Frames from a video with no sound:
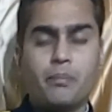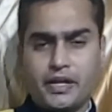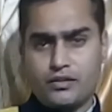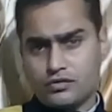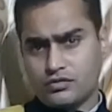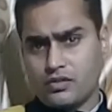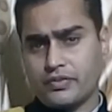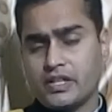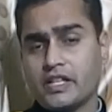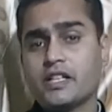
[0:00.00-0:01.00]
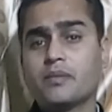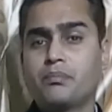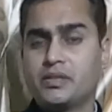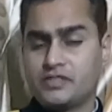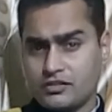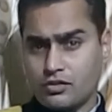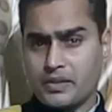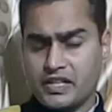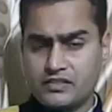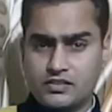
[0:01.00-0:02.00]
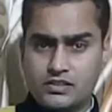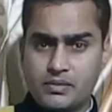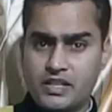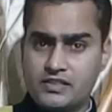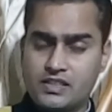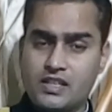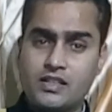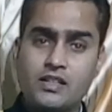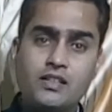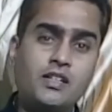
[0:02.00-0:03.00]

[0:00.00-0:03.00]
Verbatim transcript: माइक्रोसॉफ्ट ने बिजनेस ऑपरेटिंग सिस्टम रिलीज किया था